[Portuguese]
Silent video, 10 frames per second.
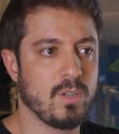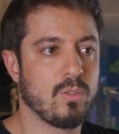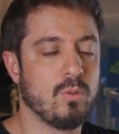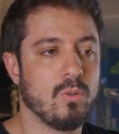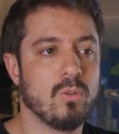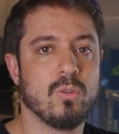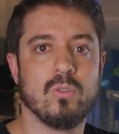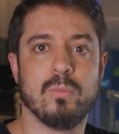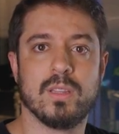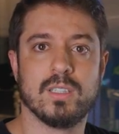do,
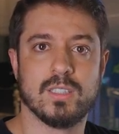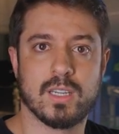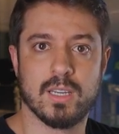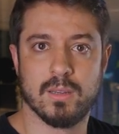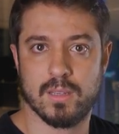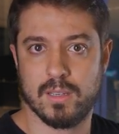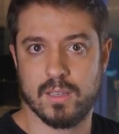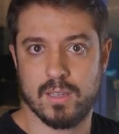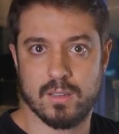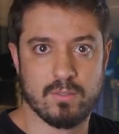do BTG, que
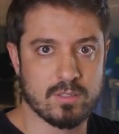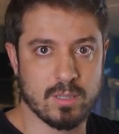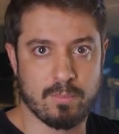você